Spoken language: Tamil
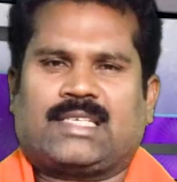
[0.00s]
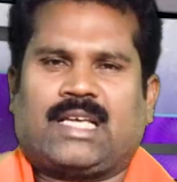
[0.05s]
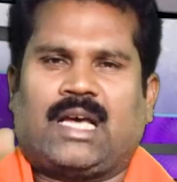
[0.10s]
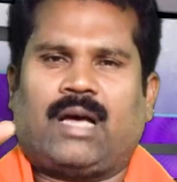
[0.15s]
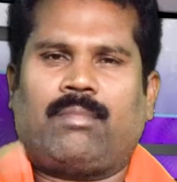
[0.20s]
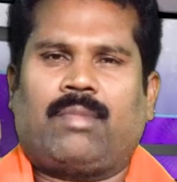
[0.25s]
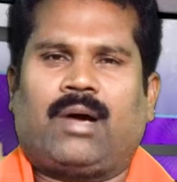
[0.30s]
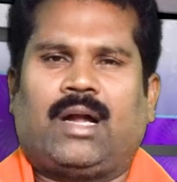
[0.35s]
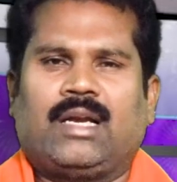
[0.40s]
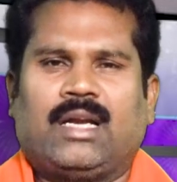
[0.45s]

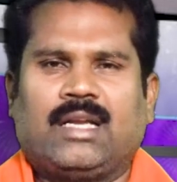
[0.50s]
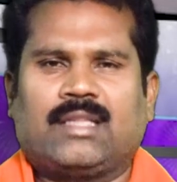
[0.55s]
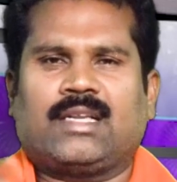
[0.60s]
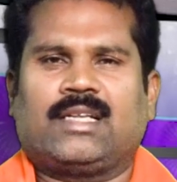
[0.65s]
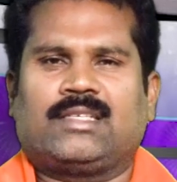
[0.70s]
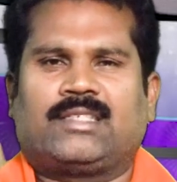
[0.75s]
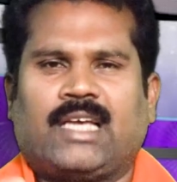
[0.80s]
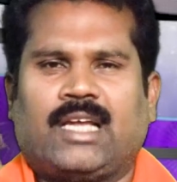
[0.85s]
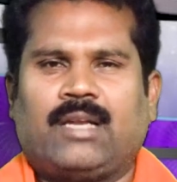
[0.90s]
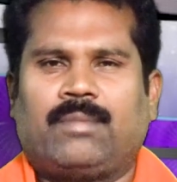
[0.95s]
அசாம்
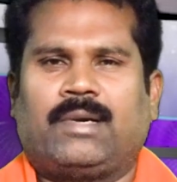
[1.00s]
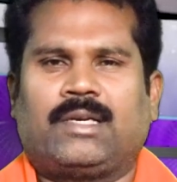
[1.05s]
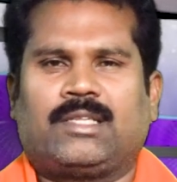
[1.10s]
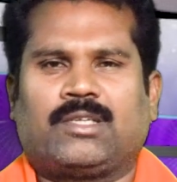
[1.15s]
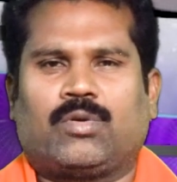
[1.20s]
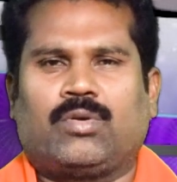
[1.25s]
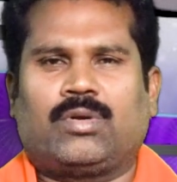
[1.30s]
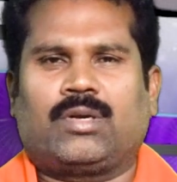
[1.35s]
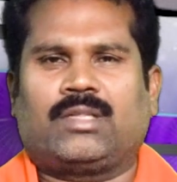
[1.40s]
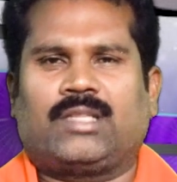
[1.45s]
மாநிலத்தில்
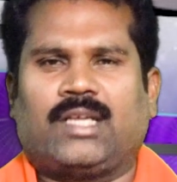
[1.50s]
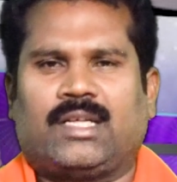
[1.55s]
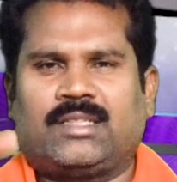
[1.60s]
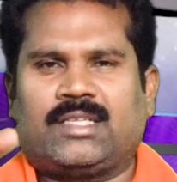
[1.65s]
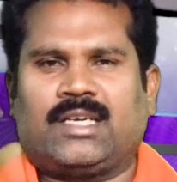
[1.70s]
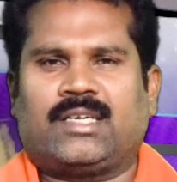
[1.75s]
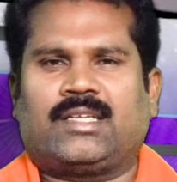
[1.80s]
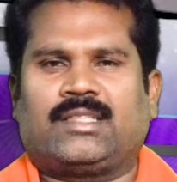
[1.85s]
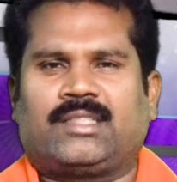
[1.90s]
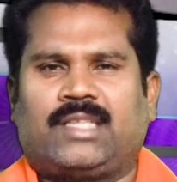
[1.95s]
செயல்படுத்திக் கொண்டிருந்த
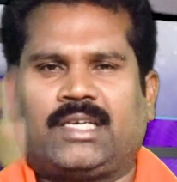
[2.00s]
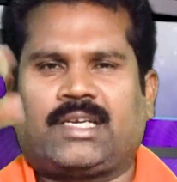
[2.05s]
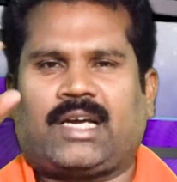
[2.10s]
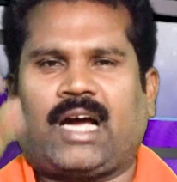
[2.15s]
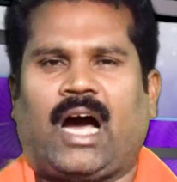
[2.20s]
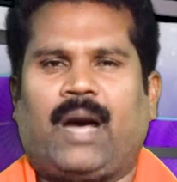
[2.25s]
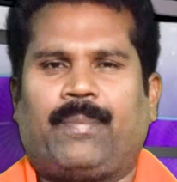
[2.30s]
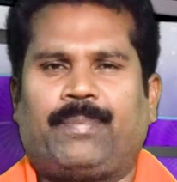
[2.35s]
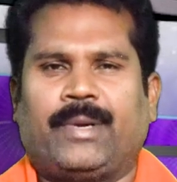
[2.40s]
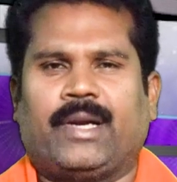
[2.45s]
அந்த திட்டத்தை
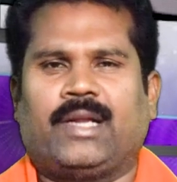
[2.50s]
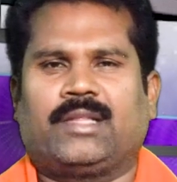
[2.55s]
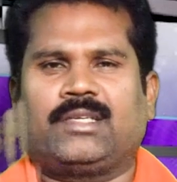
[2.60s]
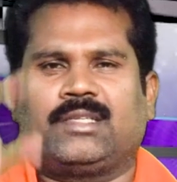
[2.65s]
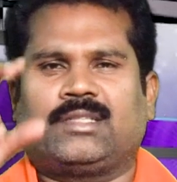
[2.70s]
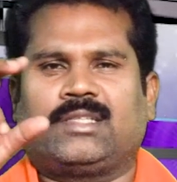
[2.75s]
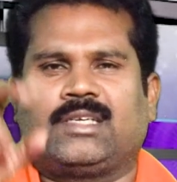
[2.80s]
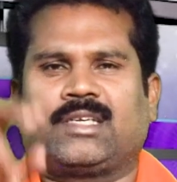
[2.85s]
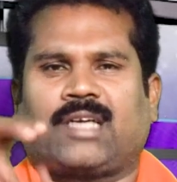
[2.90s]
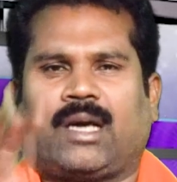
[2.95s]
காப்பி
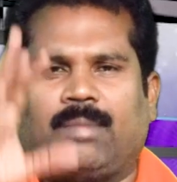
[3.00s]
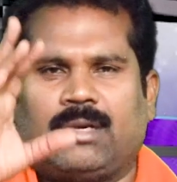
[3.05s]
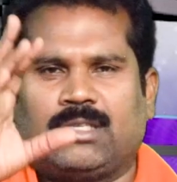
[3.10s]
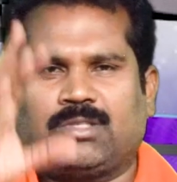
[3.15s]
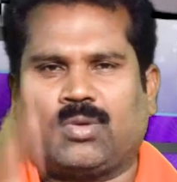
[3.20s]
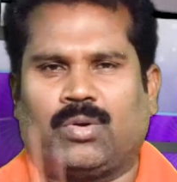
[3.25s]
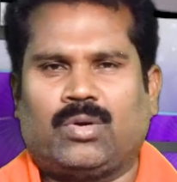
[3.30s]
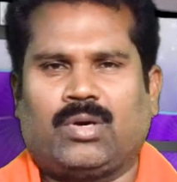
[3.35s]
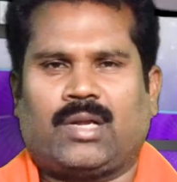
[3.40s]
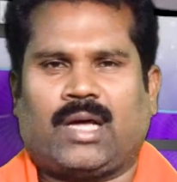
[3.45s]
அழைத்து
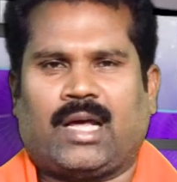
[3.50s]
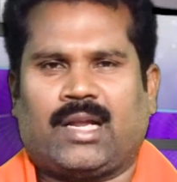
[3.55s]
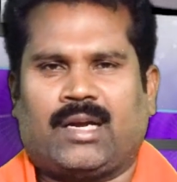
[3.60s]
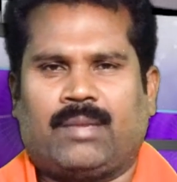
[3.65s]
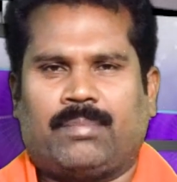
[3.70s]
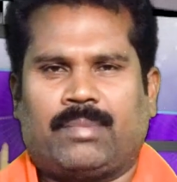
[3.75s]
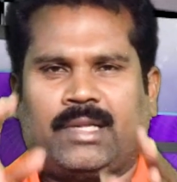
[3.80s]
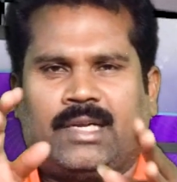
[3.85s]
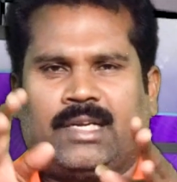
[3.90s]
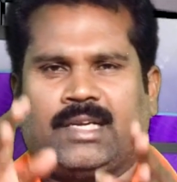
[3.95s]
கமல் சொல்கிறார்
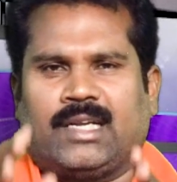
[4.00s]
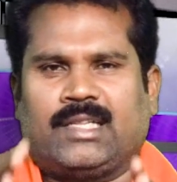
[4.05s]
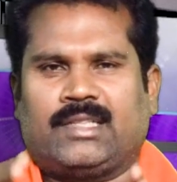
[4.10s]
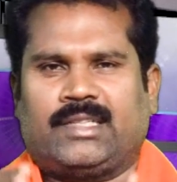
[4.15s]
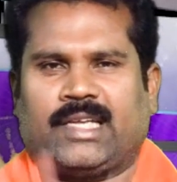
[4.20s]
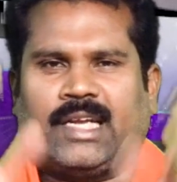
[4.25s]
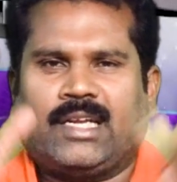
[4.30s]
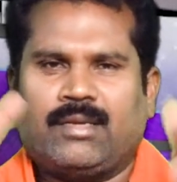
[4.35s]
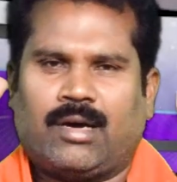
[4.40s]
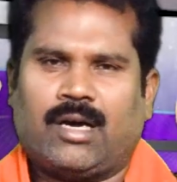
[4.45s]
என்பதை
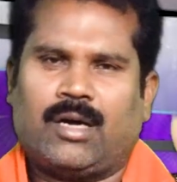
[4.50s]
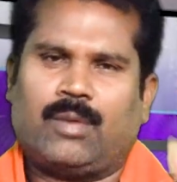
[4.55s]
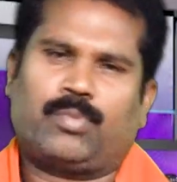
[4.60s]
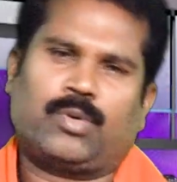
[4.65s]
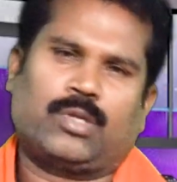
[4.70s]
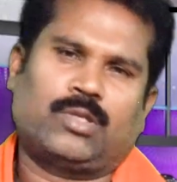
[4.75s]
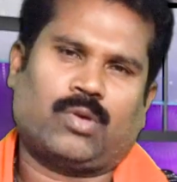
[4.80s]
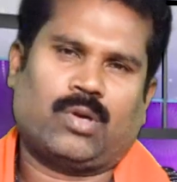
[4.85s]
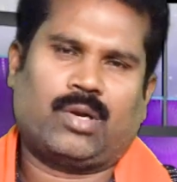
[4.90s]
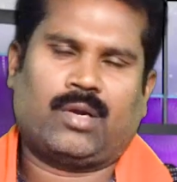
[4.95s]
நீங்கள் தெளிவாக
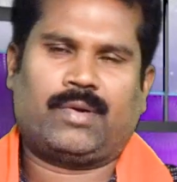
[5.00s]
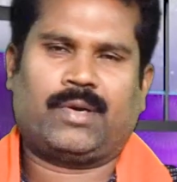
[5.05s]
புரிந்து கொள்ள